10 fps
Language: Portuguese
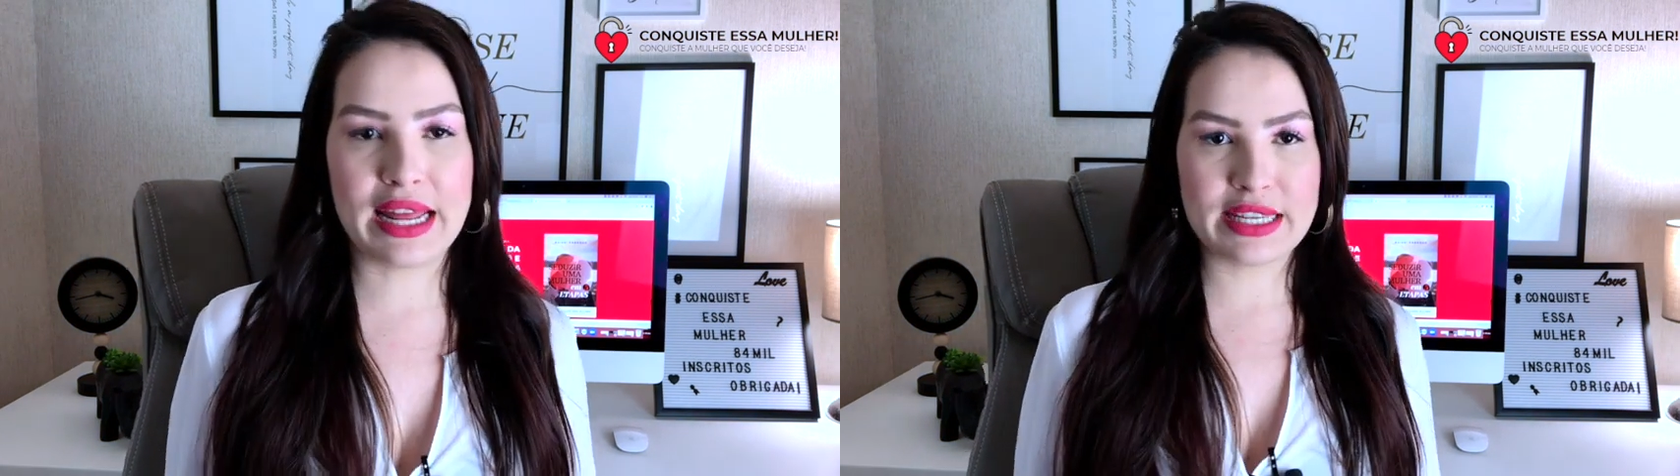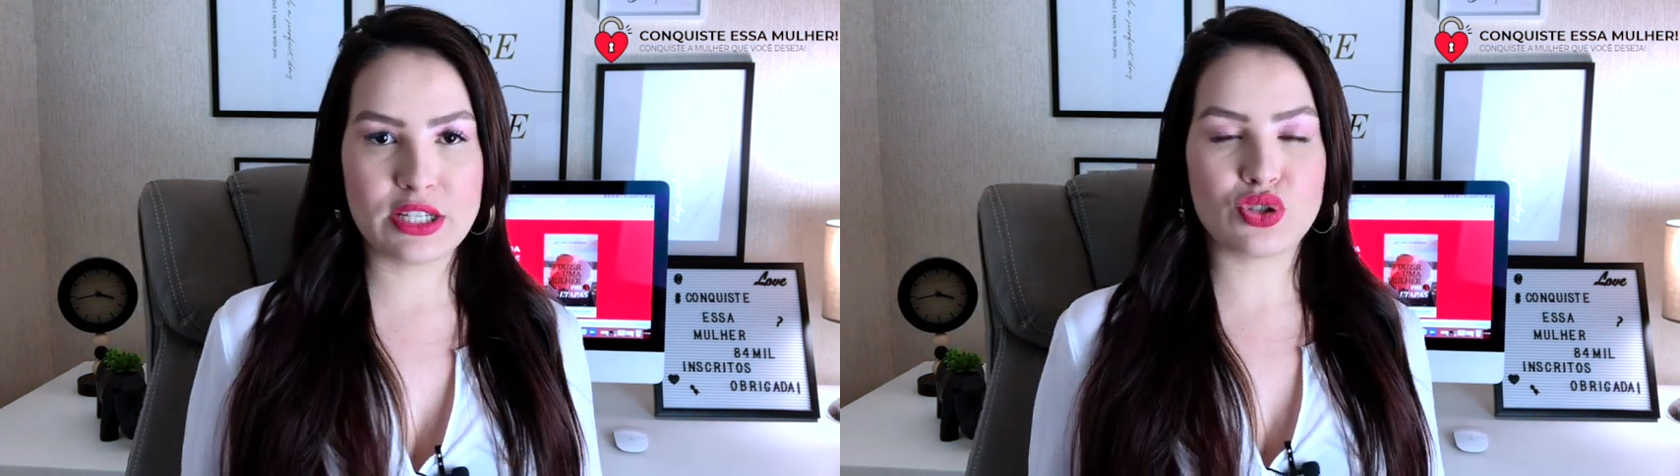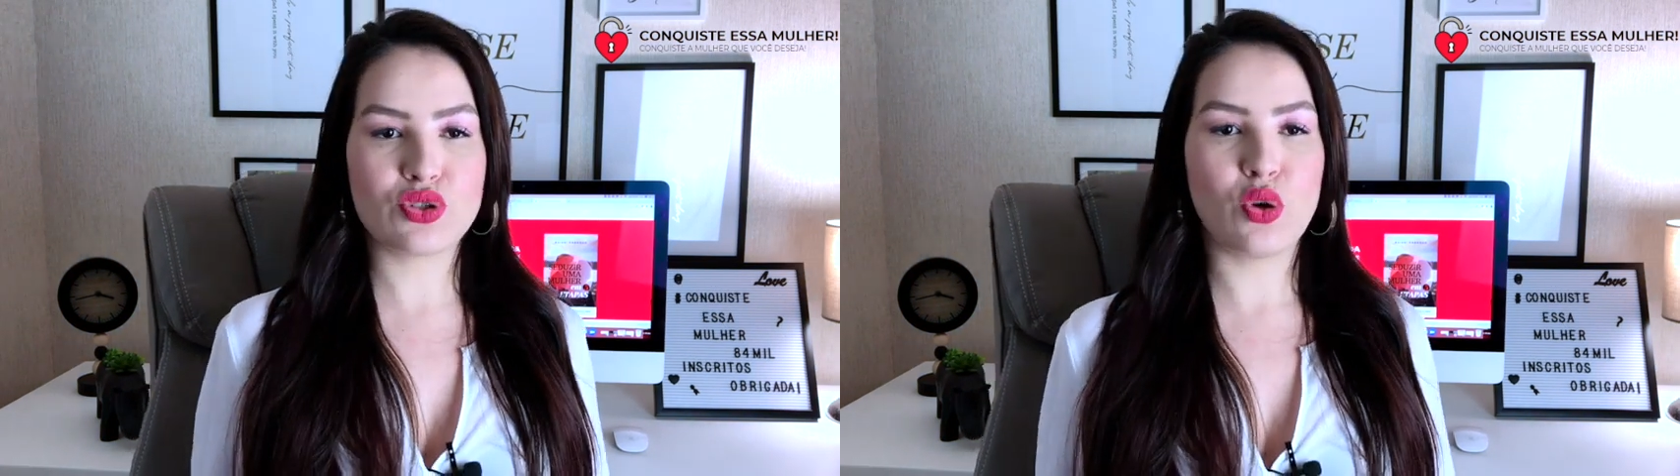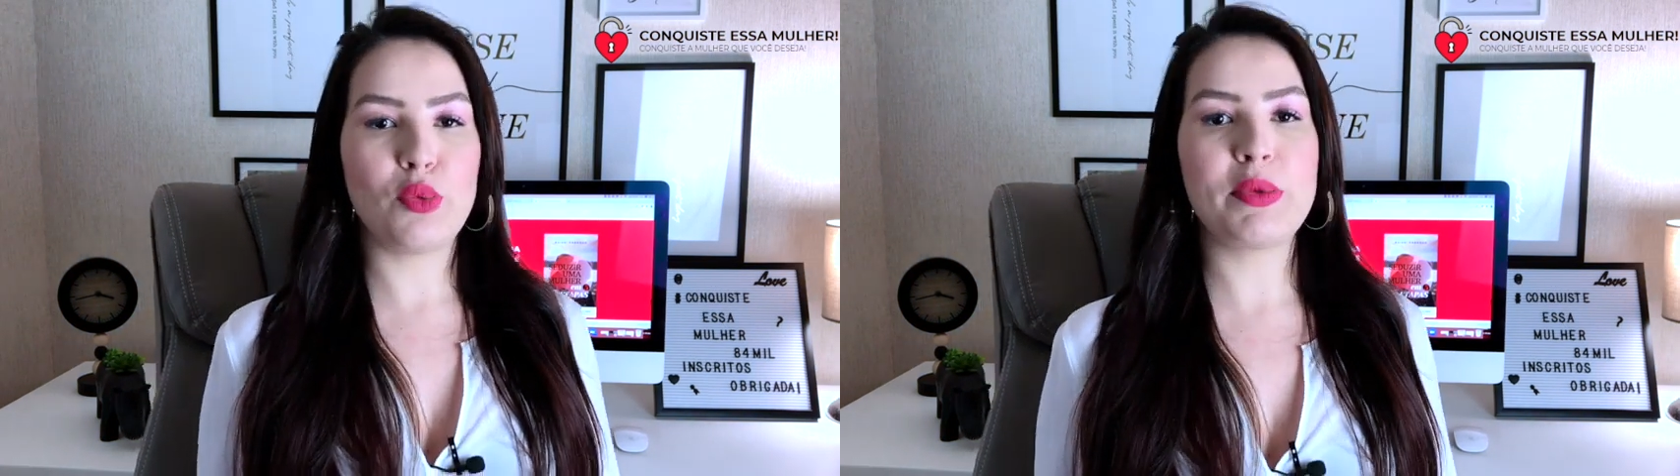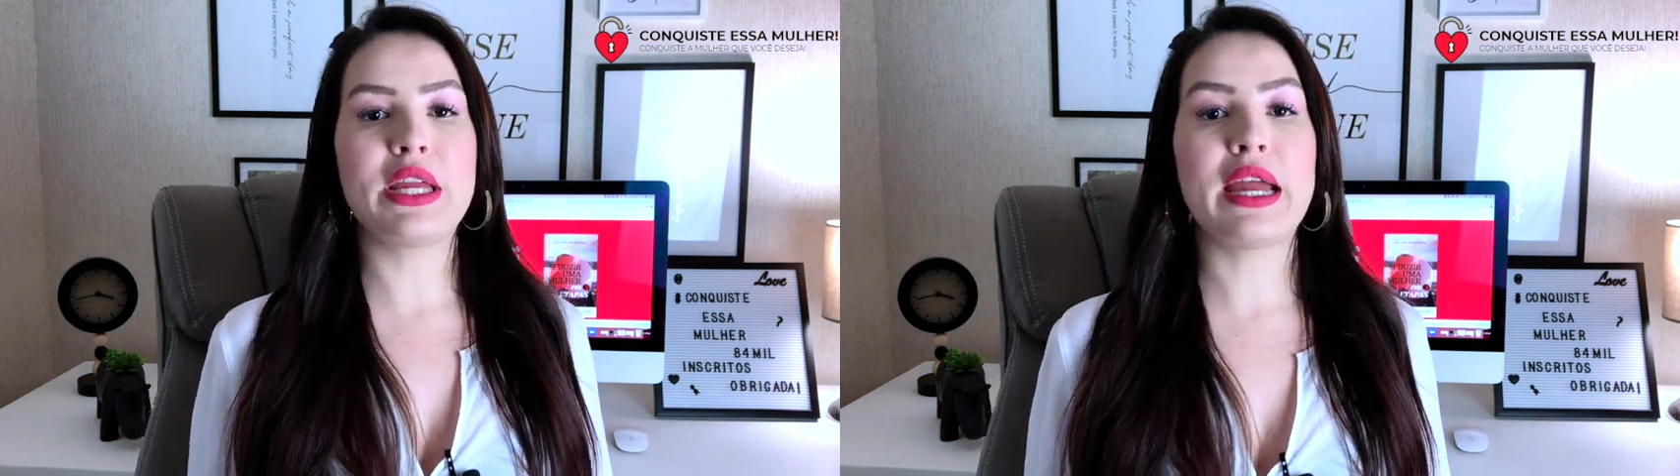aqui
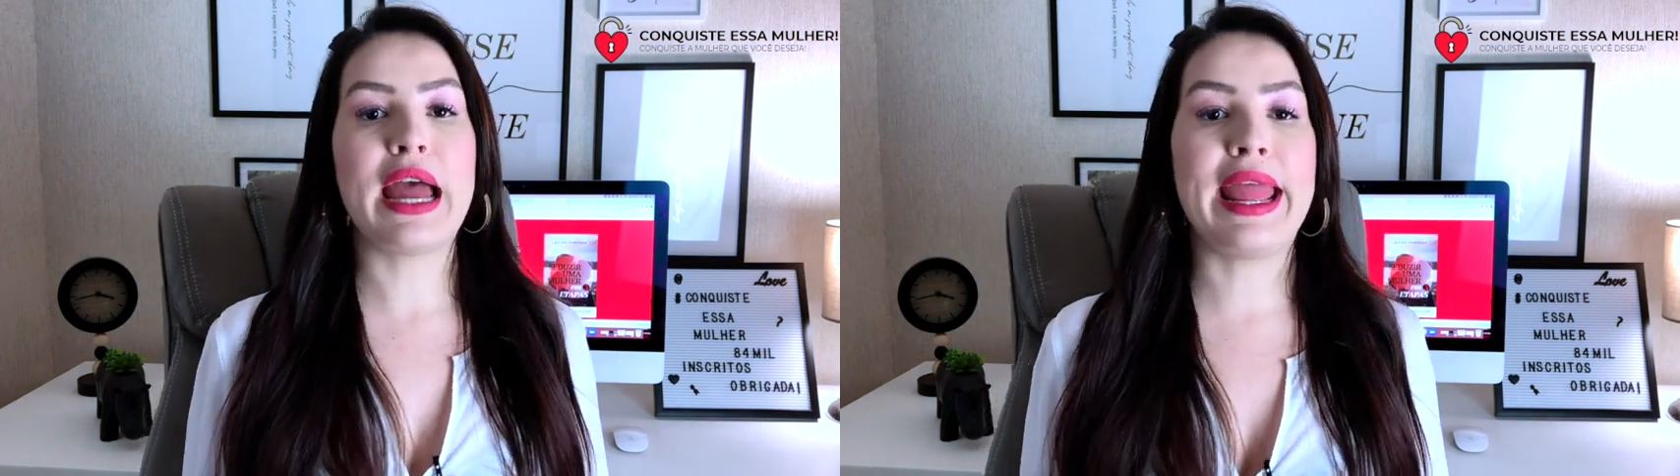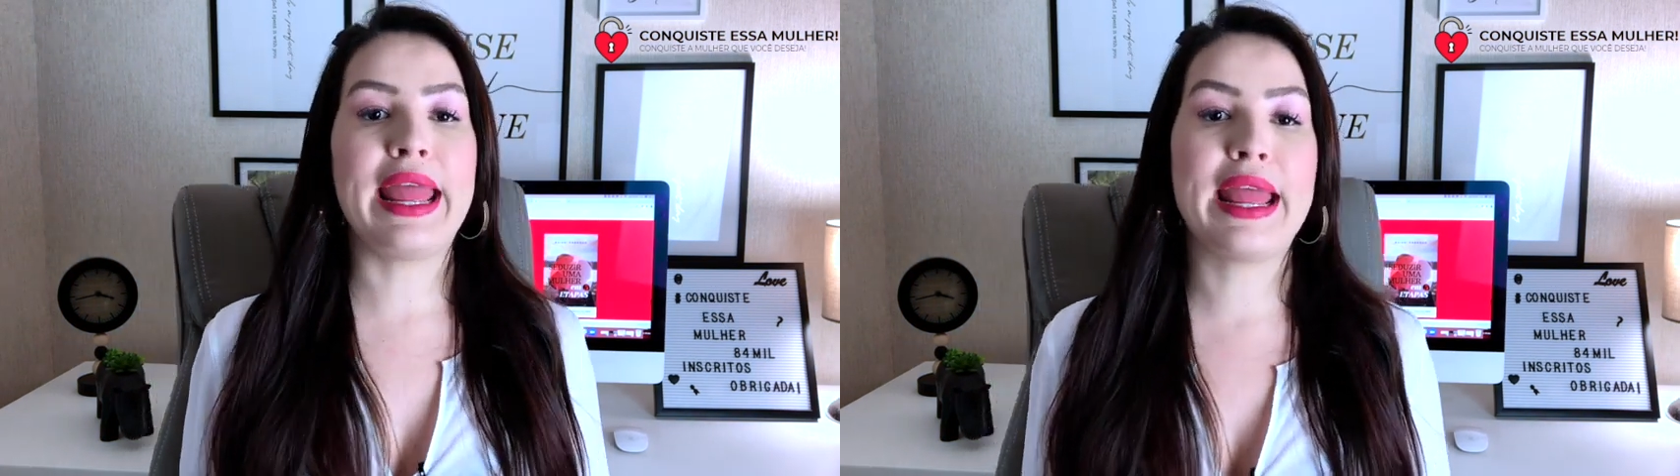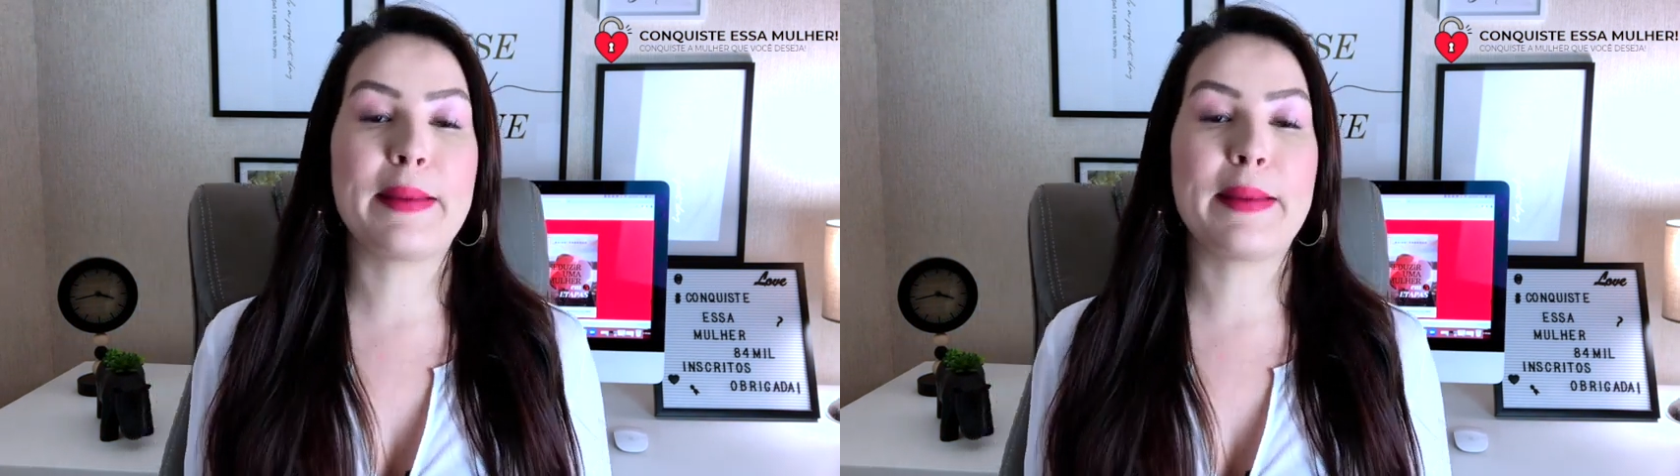sobre é,